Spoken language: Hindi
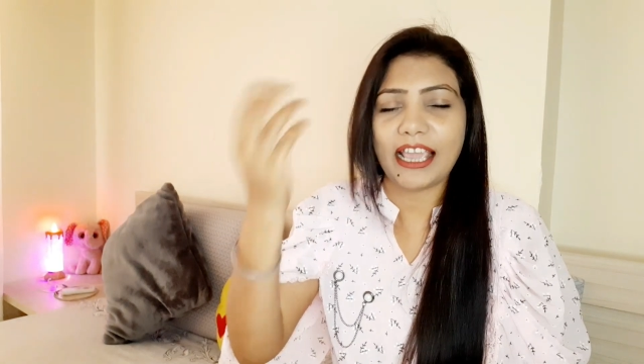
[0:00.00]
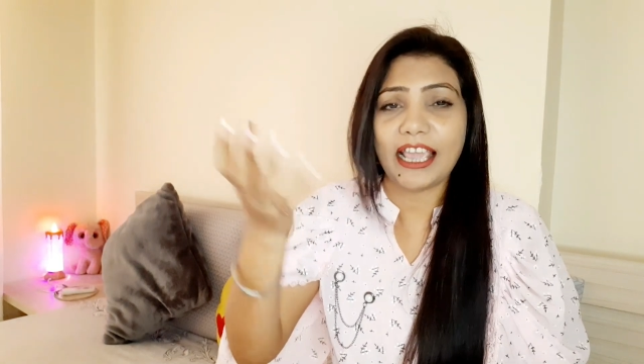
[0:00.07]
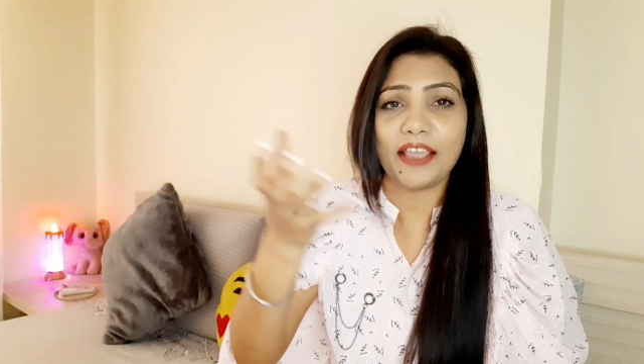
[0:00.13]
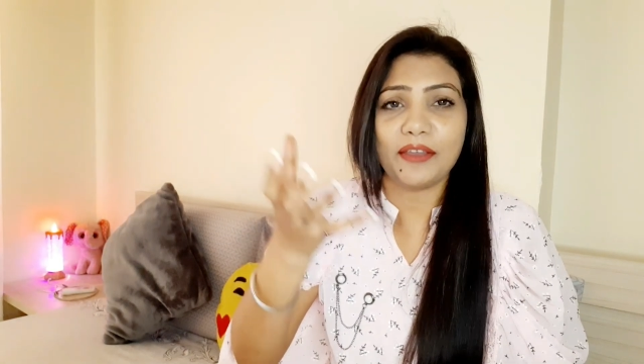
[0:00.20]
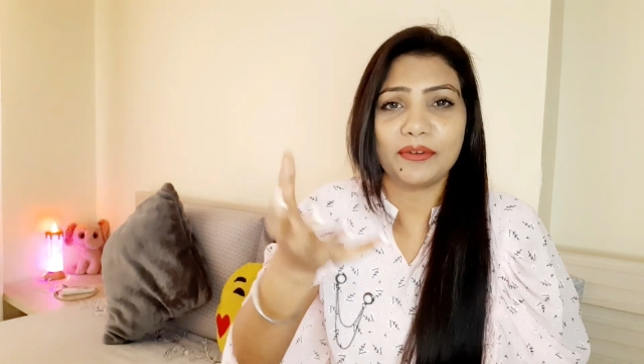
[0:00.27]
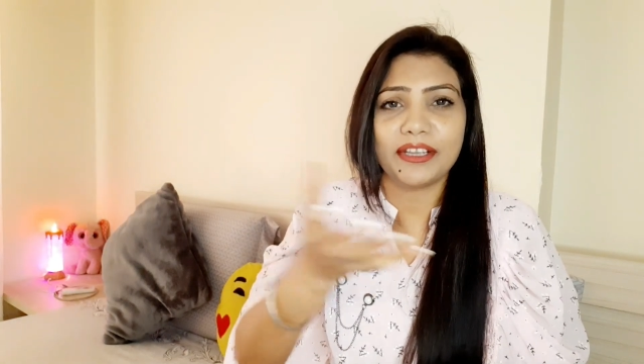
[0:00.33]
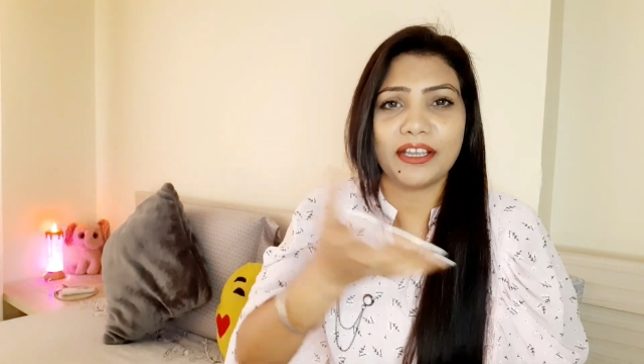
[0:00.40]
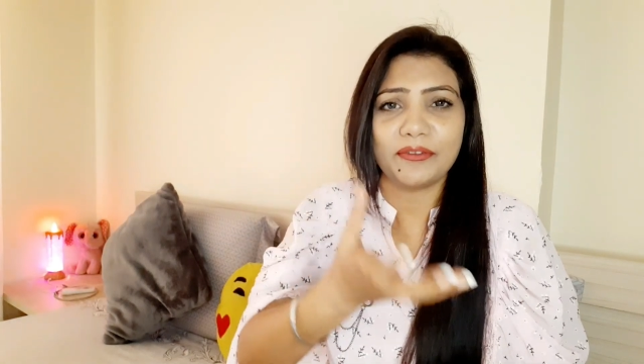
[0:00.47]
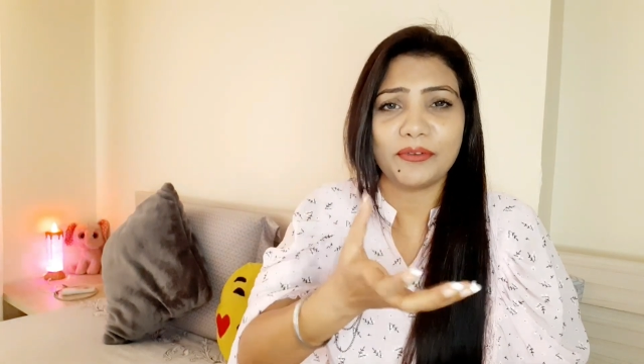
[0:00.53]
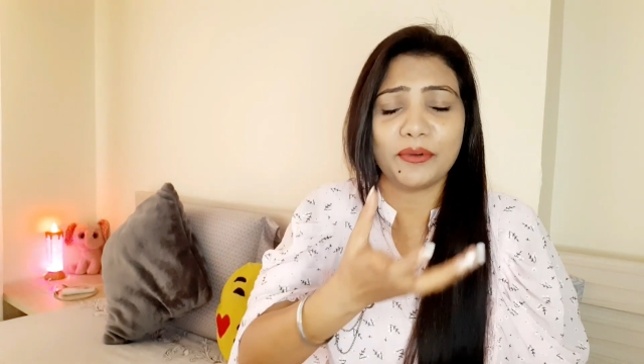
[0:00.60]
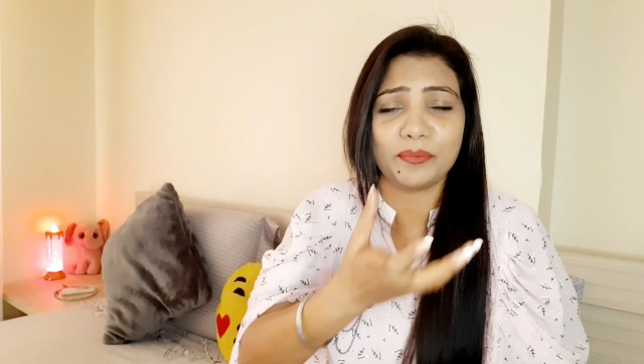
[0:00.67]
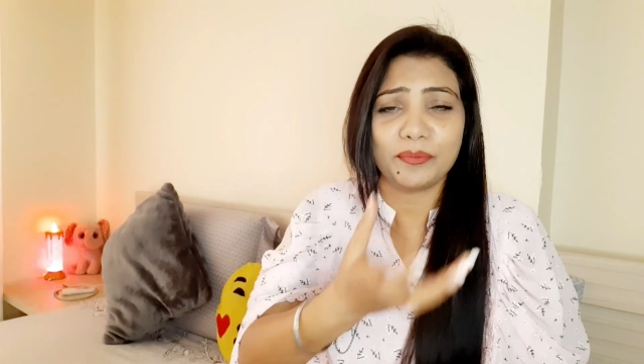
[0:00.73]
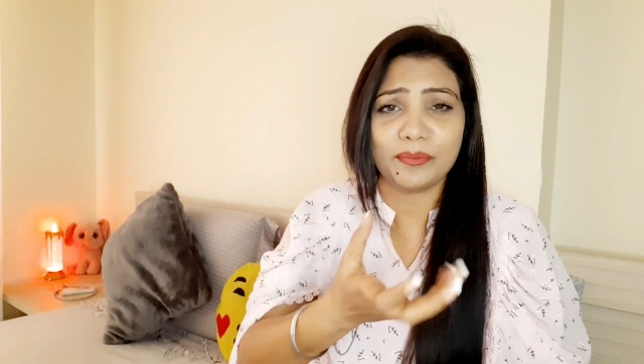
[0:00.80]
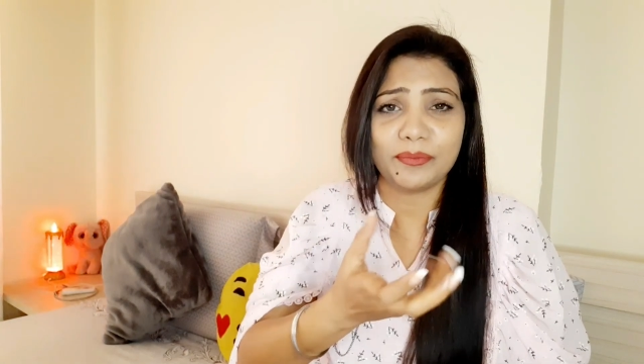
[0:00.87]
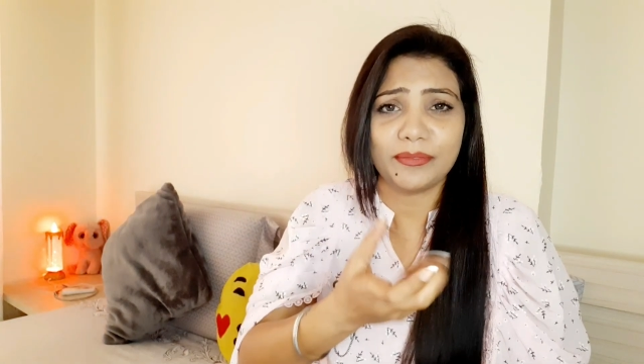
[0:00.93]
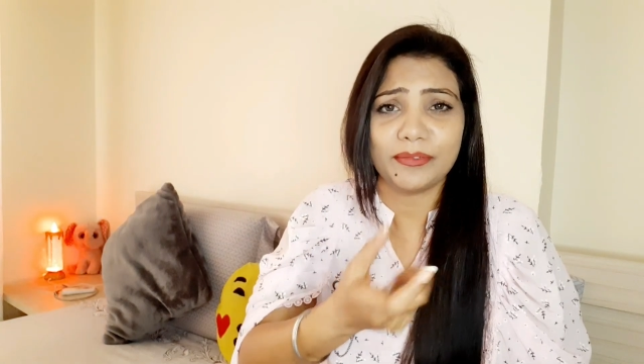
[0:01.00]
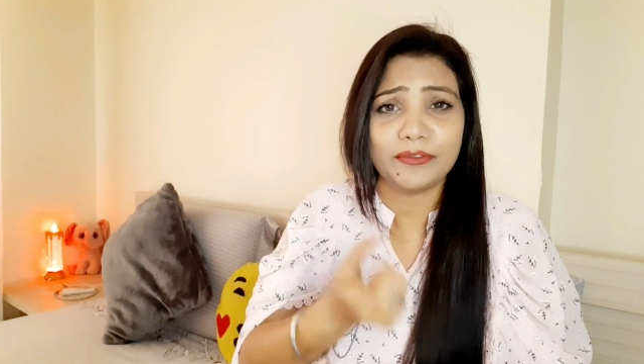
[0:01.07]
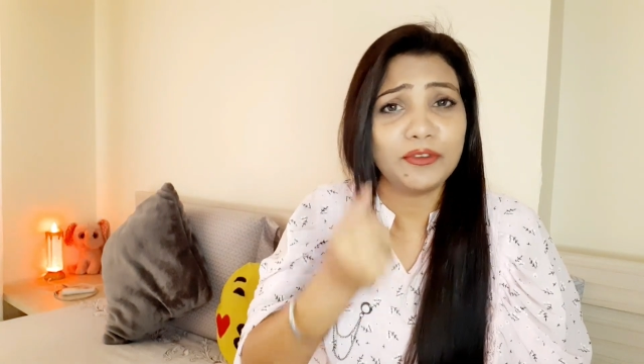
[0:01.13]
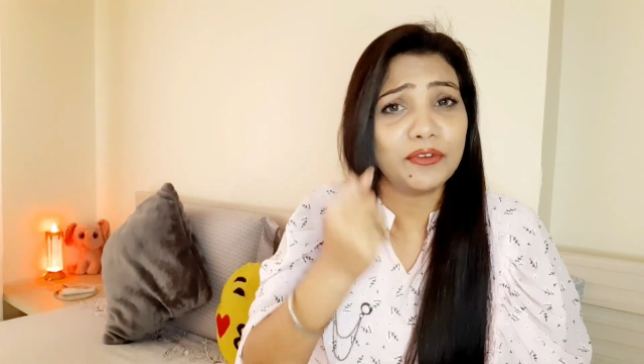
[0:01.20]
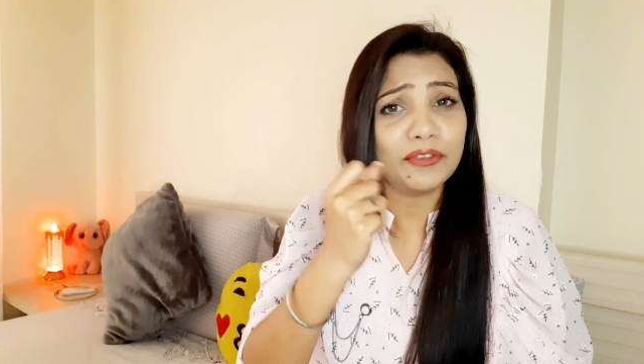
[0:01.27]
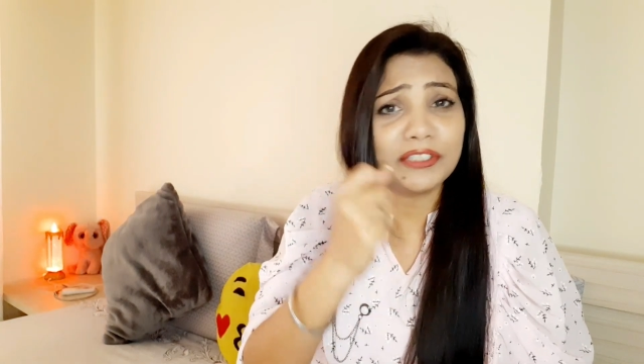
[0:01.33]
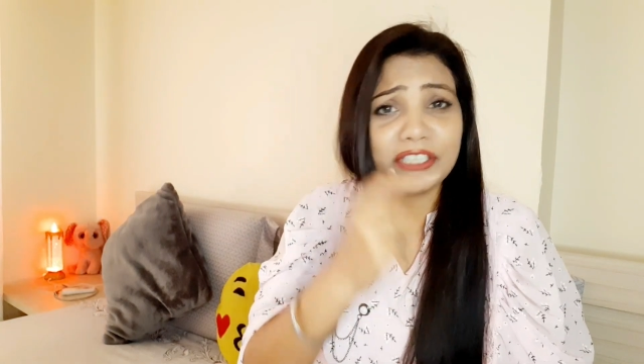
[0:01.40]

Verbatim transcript: है उनके वो वो